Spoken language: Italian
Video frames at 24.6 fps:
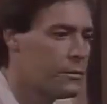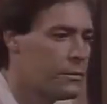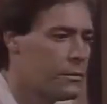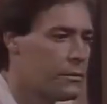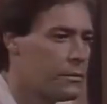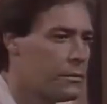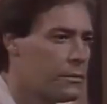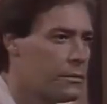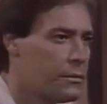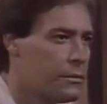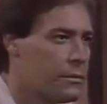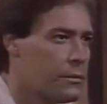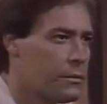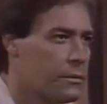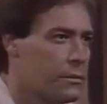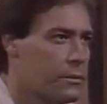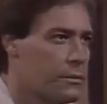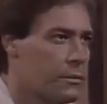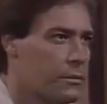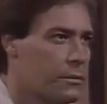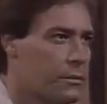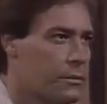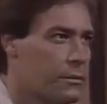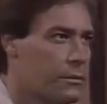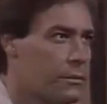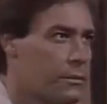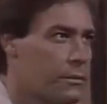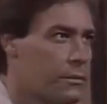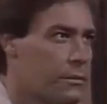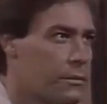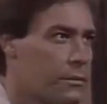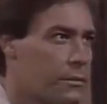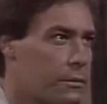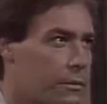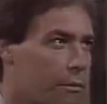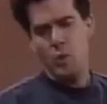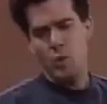Io
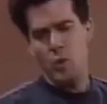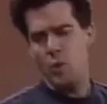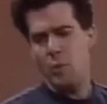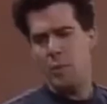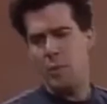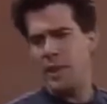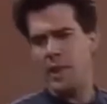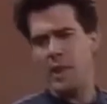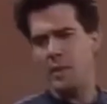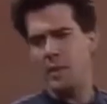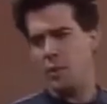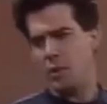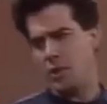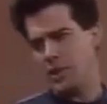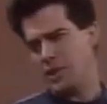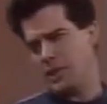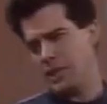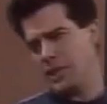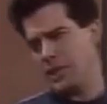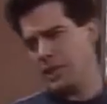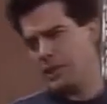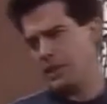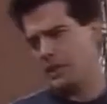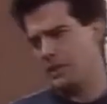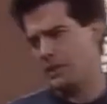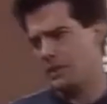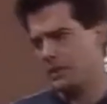non mi sono mai occupato di